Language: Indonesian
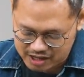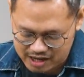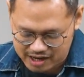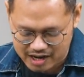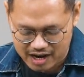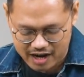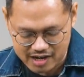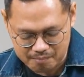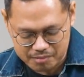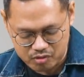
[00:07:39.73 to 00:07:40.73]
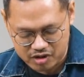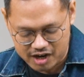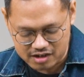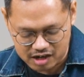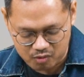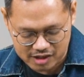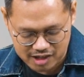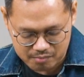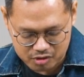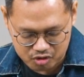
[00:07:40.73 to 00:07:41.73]
tanah Kanaan yang penuh dengan
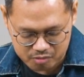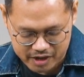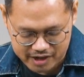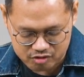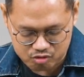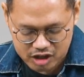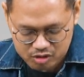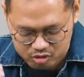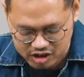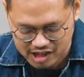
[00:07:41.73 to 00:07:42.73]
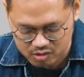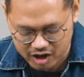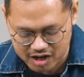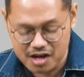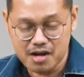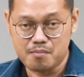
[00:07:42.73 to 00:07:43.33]
kekuatan menurut mereka sulit untuk ditaklukkan,